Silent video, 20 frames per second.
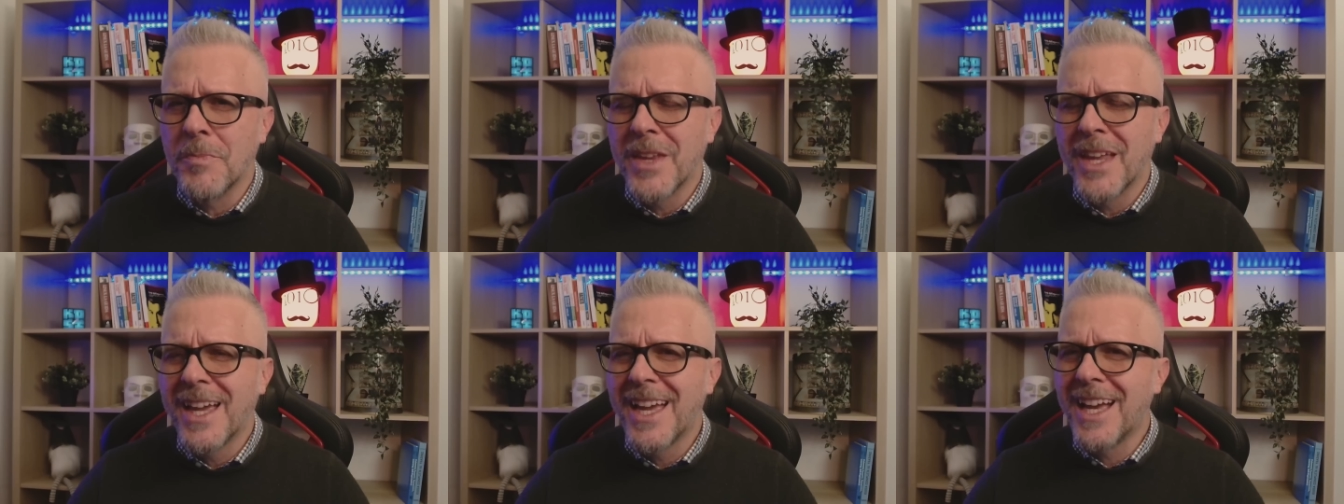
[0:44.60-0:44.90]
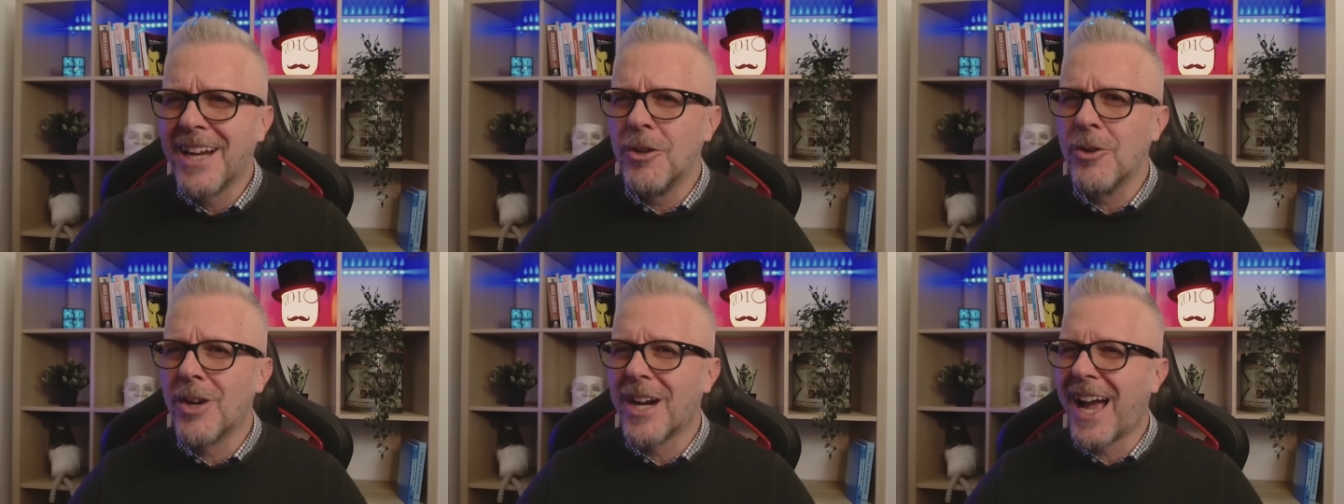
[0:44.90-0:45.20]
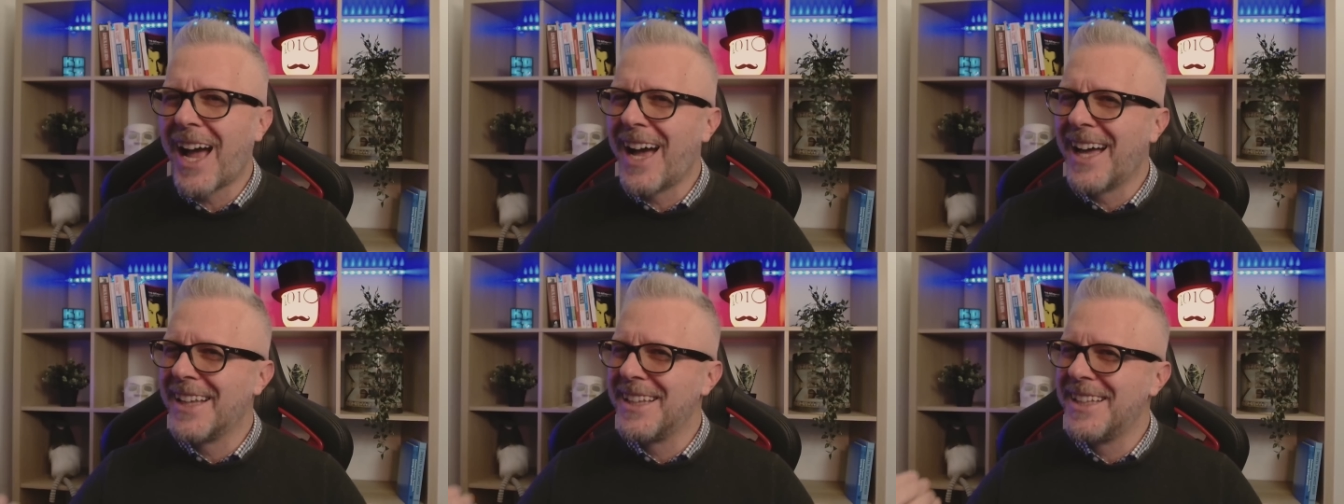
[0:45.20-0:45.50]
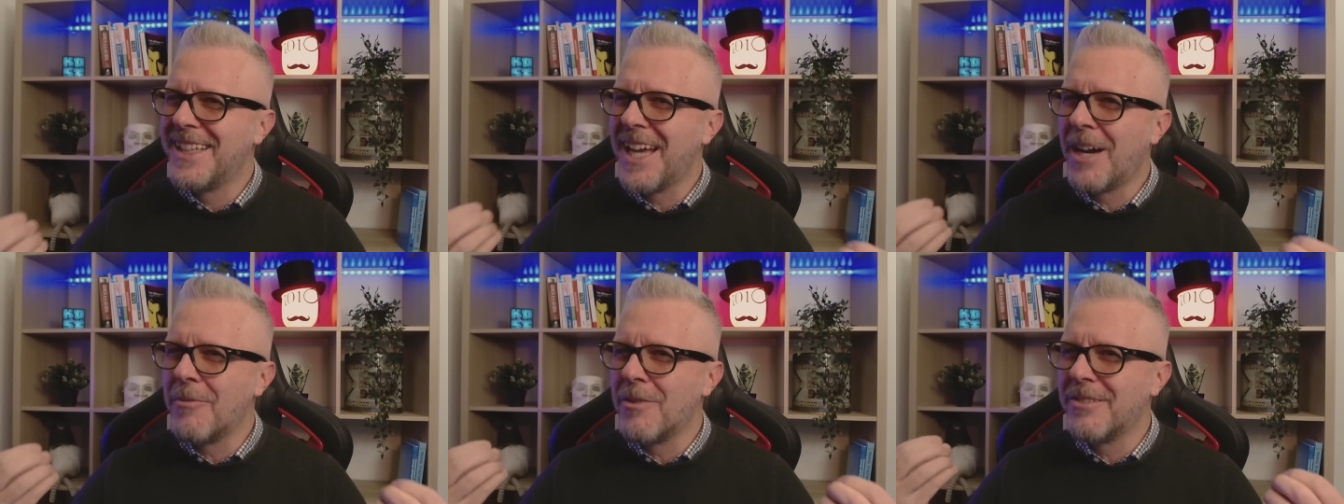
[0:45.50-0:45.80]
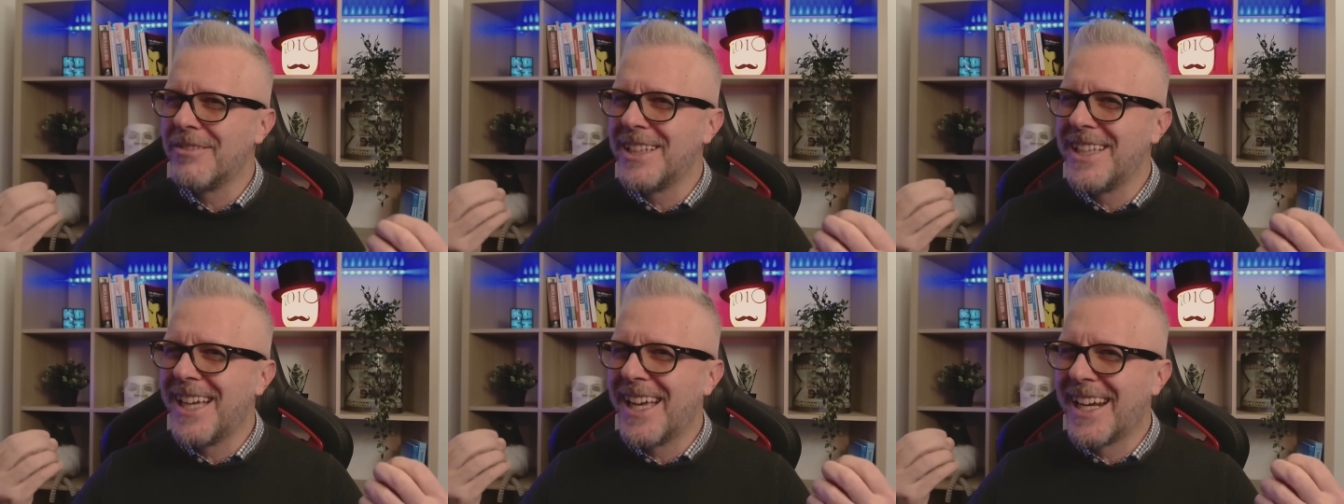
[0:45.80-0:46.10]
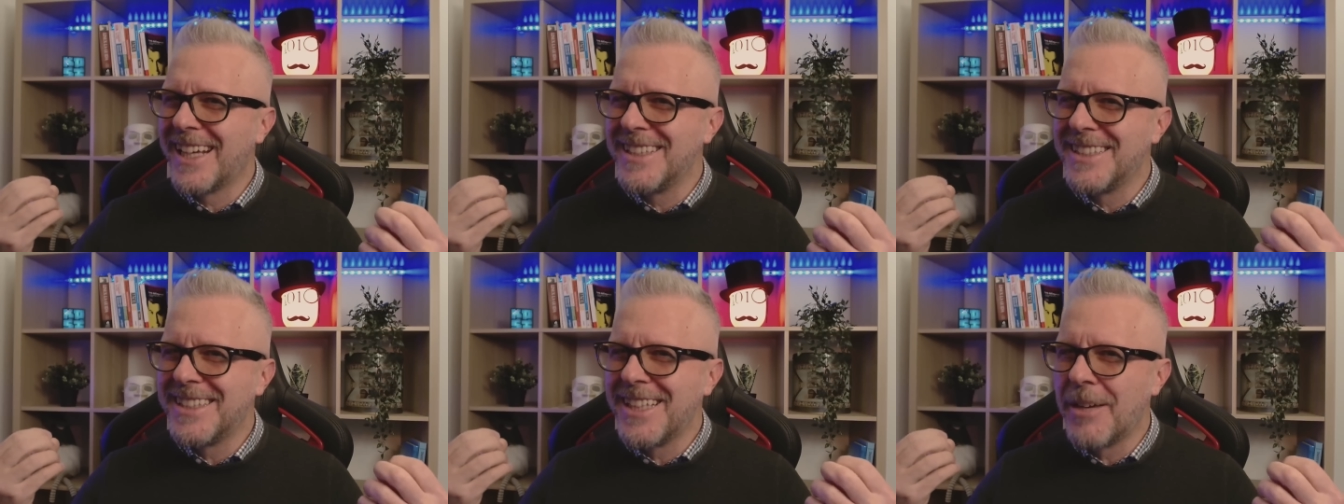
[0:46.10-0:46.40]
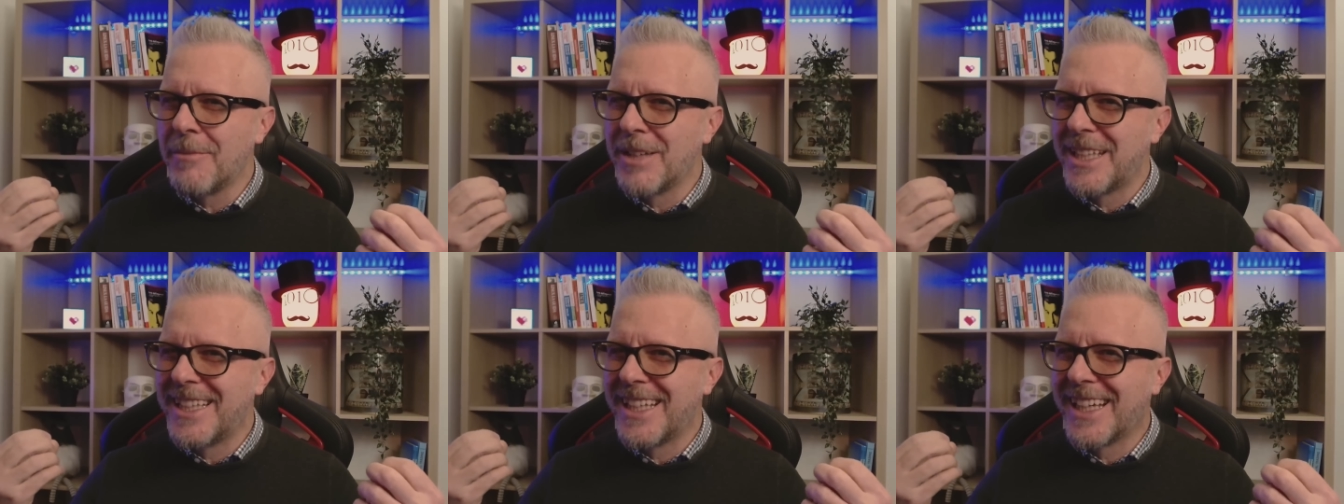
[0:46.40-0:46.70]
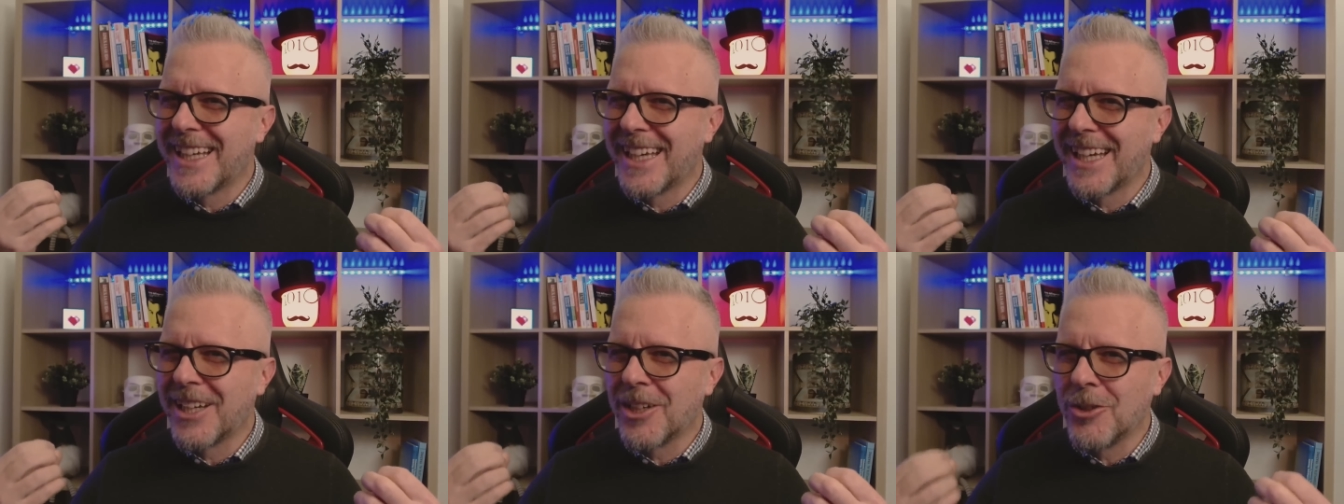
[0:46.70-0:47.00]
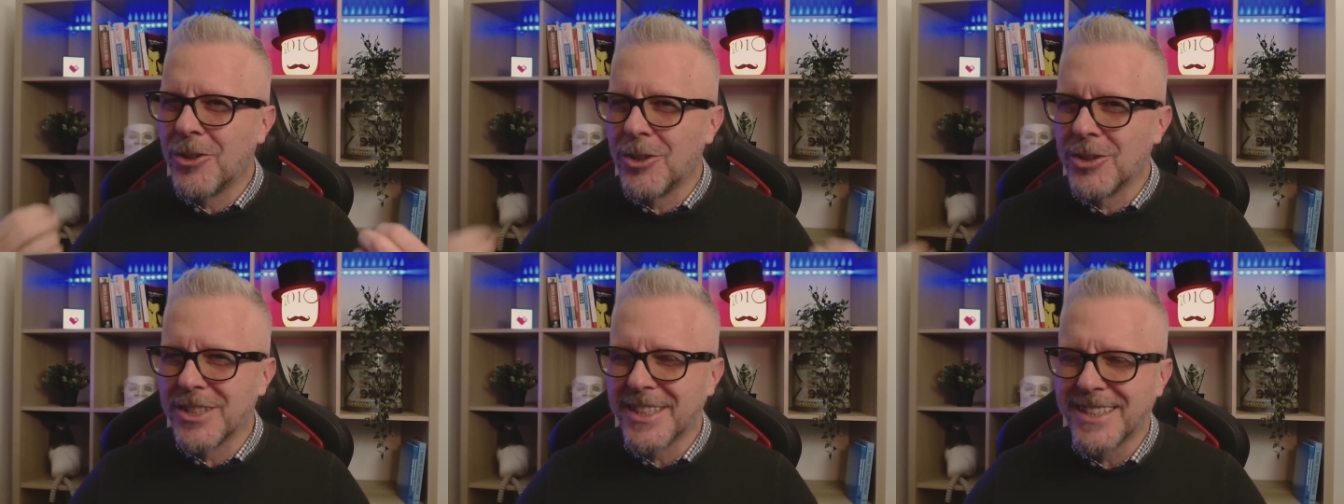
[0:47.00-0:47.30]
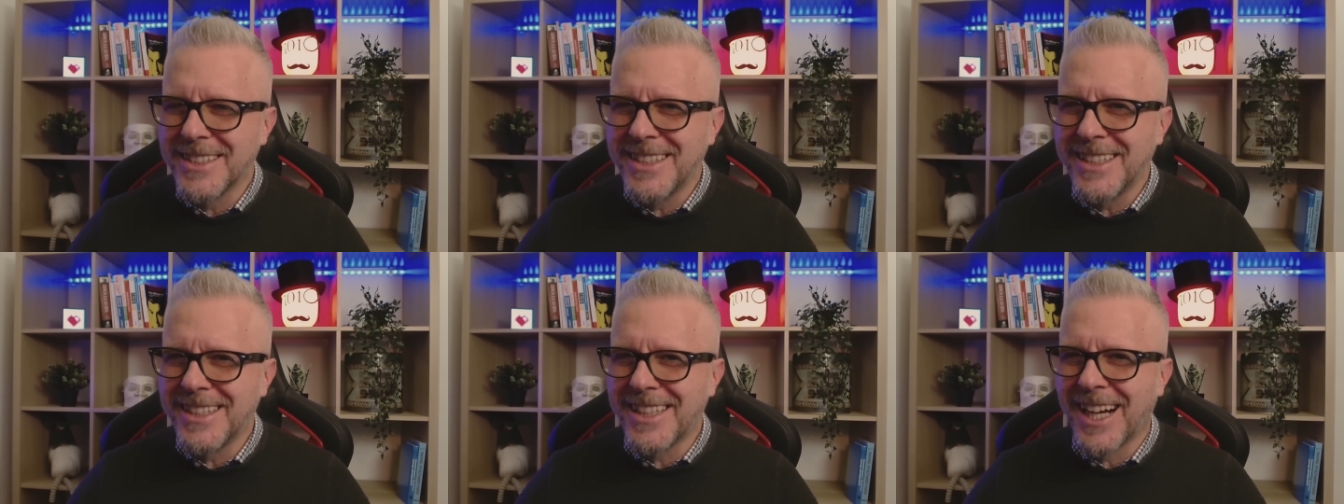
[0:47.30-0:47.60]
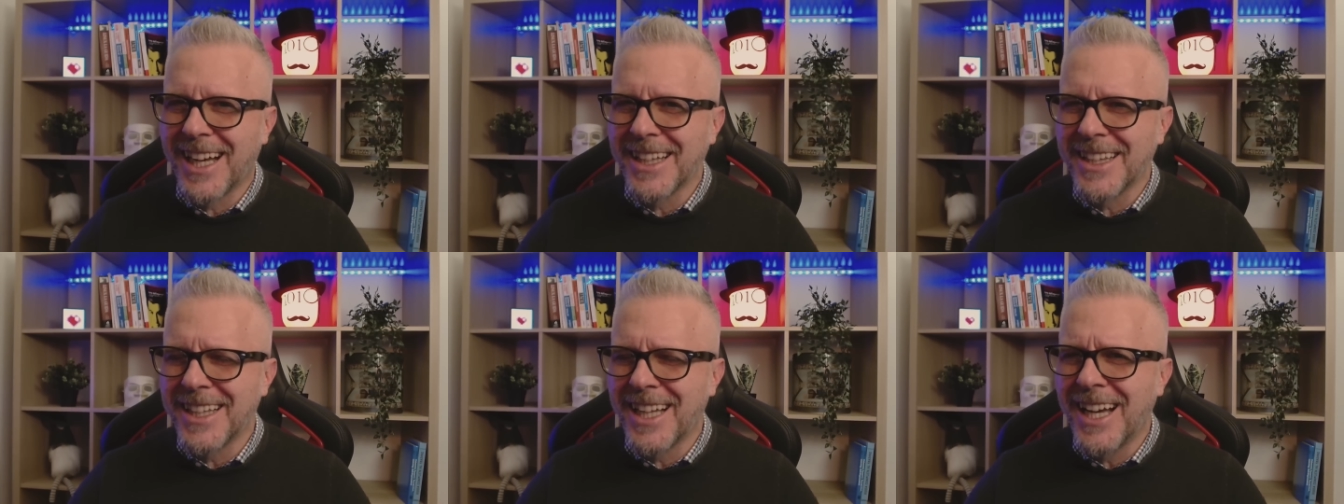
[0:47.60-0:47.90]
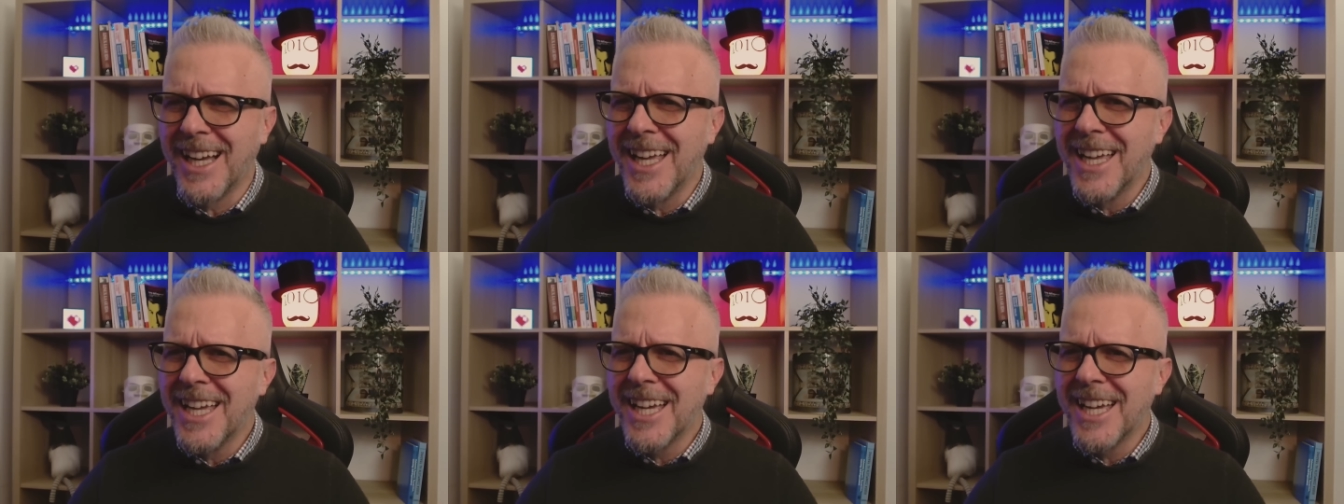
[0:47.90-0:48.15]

E allora andiamo a vedere insieme di che cosa si tratta